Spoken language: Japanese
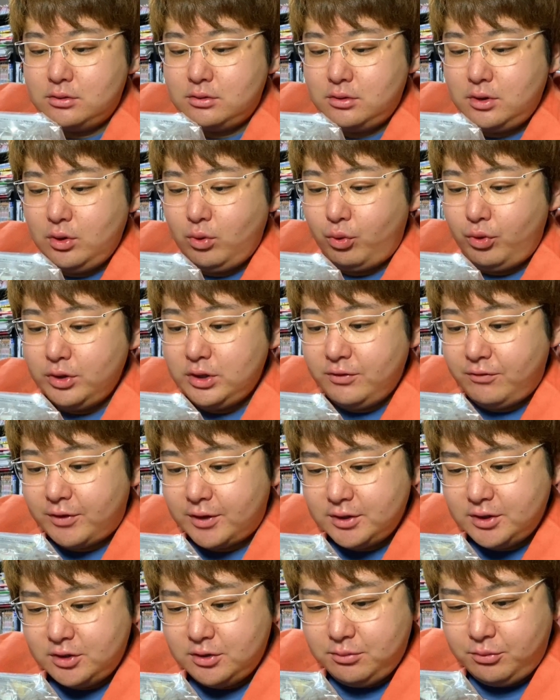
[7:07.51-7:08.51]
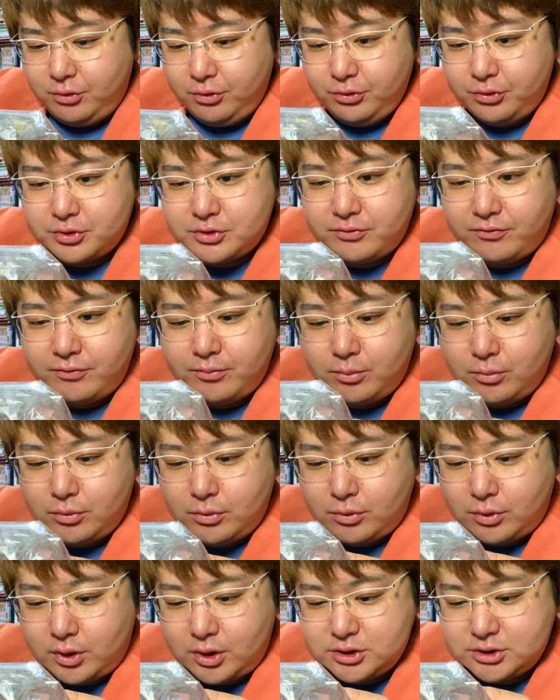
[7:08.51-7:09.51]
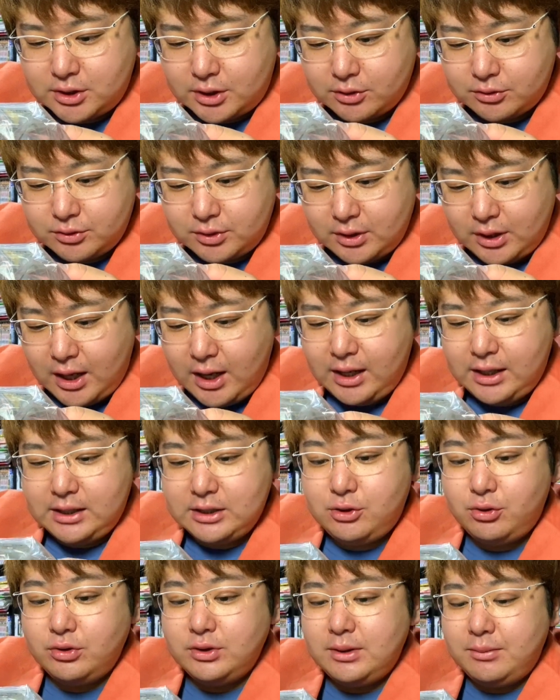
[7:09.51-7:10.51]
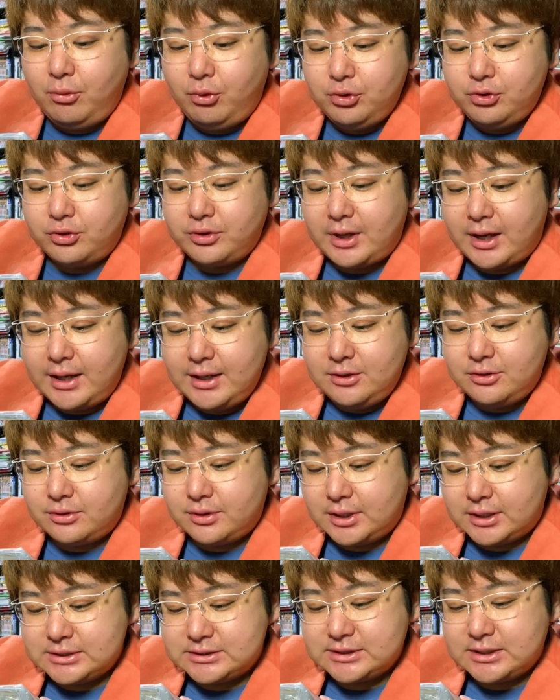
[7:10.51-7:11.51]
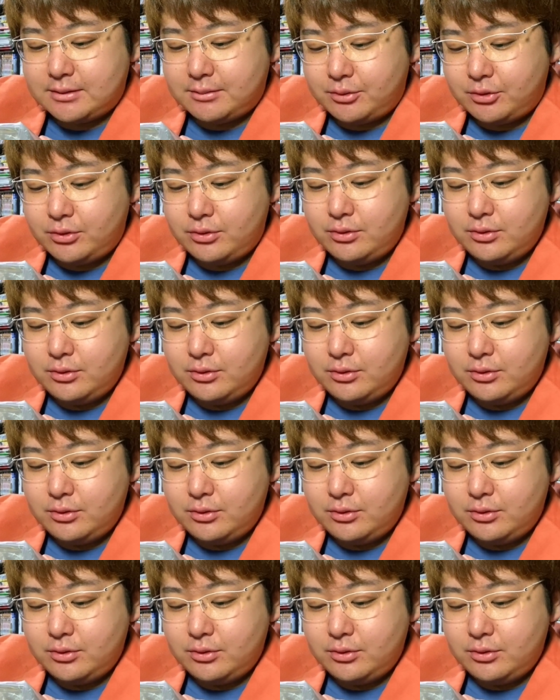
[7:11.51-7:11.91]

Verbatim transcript: え、これってファイナルモードあれじゃなくない？ああ、いろんなモードになれるんだ、しかも。